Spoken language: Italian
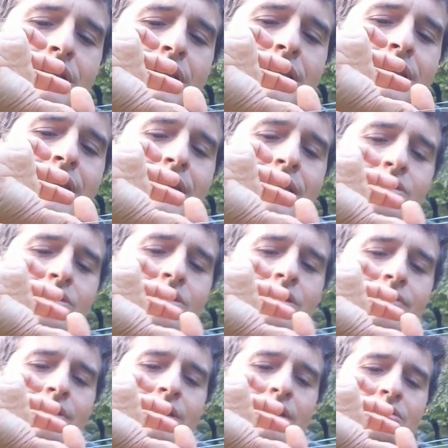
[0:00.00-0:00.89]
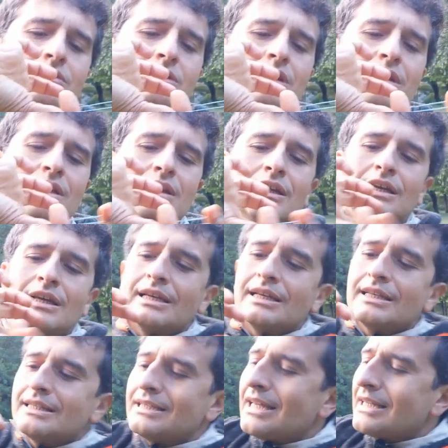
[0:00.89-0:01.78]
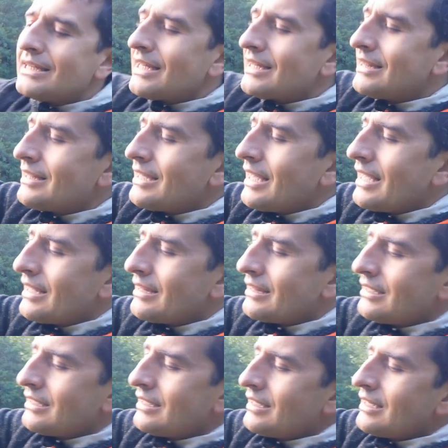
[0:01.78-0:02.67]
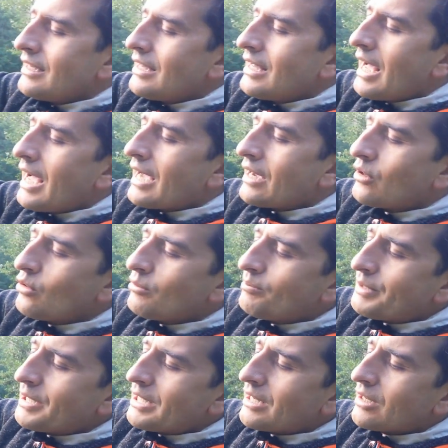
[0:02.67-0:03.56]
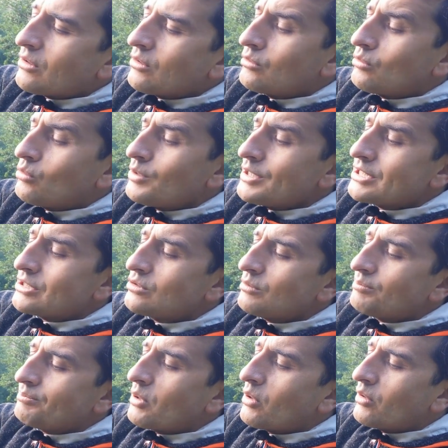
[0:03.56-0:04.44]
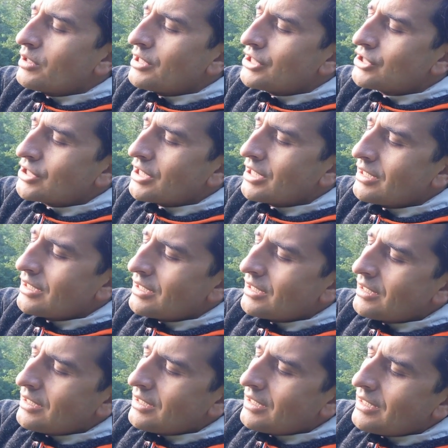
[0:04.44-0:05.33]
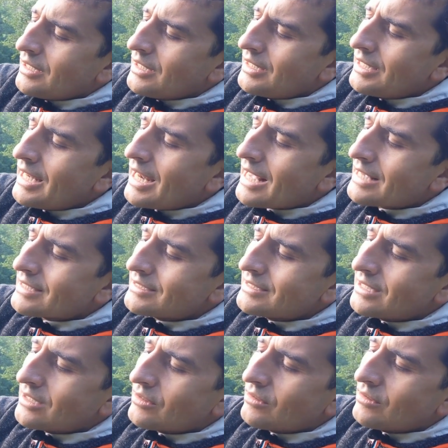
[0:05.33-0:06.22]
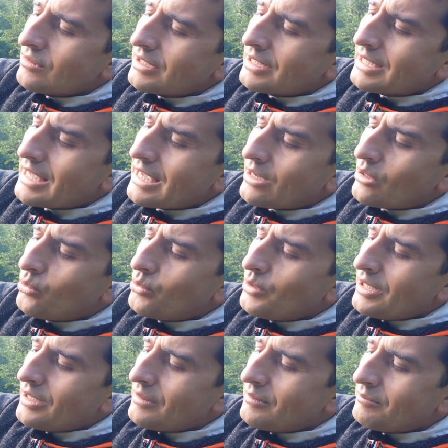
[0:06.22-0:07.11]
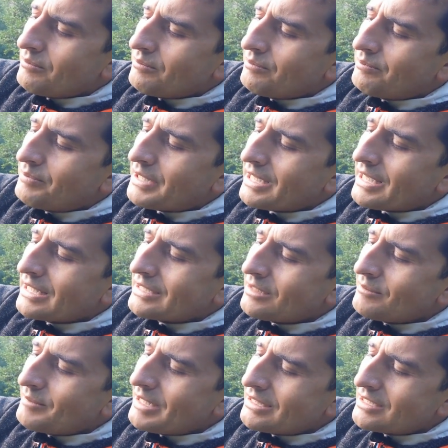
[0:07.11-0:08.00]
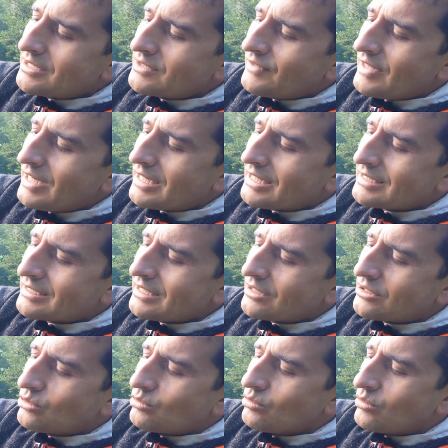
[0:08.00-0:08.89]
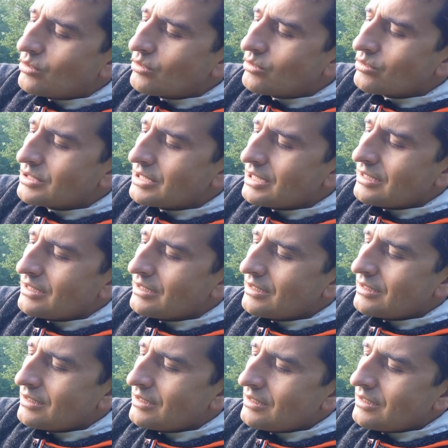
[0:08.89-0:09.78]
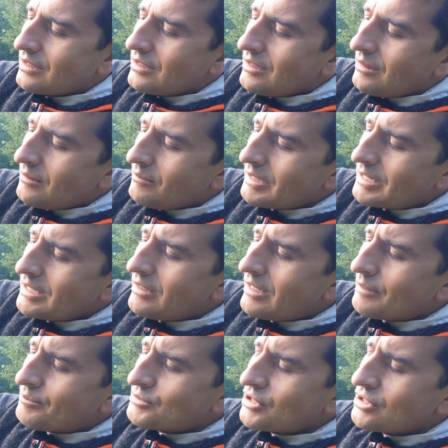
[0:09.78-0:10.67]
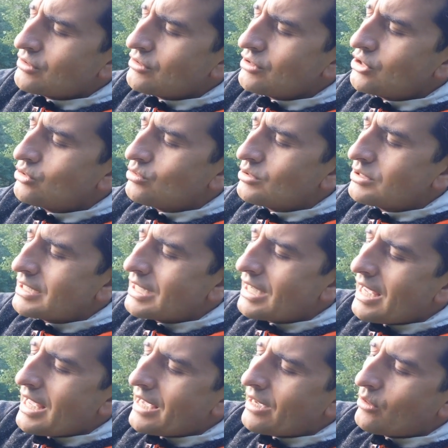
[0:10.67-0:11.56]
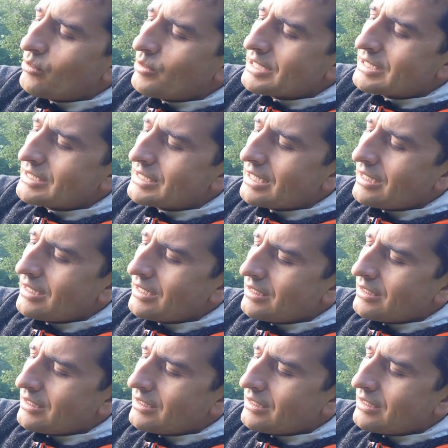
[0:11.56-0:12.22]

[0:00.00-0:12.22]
da dietro si vede così, state attenti a coprire con questo pollice l'elastico che è qui, perché altrimenti svelereste il trucco così. Ma la posizione giusta è questa.